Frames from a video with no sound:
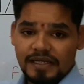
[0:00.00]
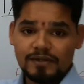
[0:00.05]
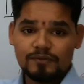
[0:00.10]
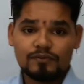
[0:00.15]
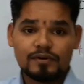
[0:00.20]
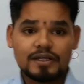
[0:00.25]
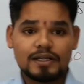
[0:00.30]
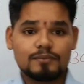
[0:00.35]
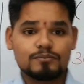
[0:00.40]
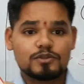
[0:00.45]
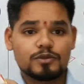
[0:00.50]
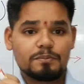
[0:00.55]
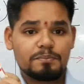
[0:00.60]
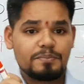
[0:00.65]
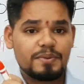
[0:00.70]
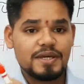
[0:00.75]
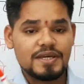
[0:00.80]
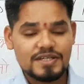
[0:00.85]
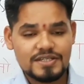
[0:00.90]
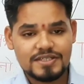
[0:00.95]
के लिए वन ऑफ द
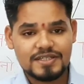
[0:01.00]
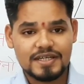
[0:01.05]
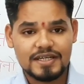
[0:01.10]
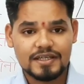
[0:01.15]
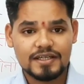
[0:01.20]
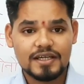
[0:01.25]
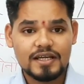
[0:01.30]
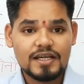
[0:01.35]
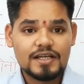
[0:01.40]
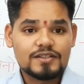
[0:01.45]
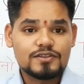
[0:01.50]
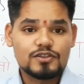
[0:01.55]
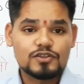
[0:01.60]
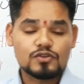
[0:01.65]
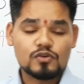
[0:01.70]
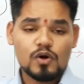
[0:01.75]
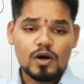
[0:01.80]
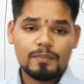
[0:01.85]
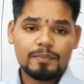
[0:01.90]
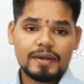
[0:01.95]
बेस्ट ट्रिक
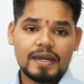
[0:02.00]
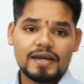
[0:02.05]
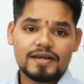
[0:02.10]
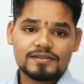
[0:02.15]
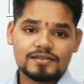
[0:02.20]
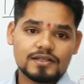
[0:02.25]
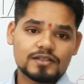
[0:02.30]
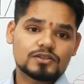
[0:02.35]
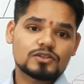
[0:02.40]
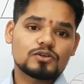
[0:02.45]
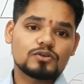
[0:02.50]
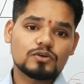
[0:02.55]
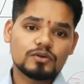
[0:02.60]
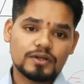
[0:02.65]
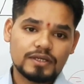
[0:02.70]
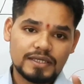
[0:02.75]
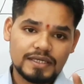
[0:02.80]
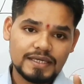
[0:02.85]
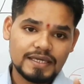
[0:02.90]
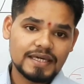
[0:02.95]
जिसको आप कह सकते हो
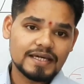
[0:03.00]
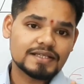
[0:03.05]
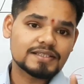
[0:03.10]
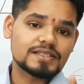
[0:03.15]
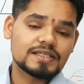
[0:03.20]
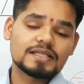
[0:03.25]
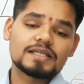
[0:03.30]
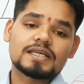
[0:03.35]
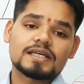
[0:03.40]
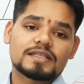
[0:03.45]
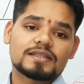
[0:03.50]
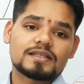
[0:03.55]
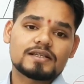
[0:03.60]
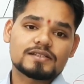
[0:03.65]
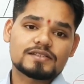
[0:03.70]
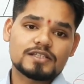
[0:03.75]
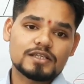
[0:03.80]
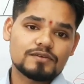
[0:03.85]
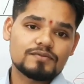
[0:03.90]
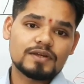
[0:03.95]
एक दिन के
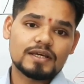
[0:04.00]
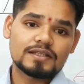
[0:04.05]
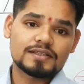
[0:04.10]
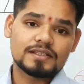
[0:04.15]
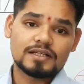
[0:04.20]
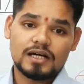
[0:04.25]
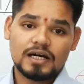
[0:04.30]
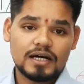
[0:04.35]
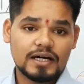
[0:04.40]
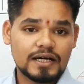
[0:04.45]
अंदर सिर्फ एक दिन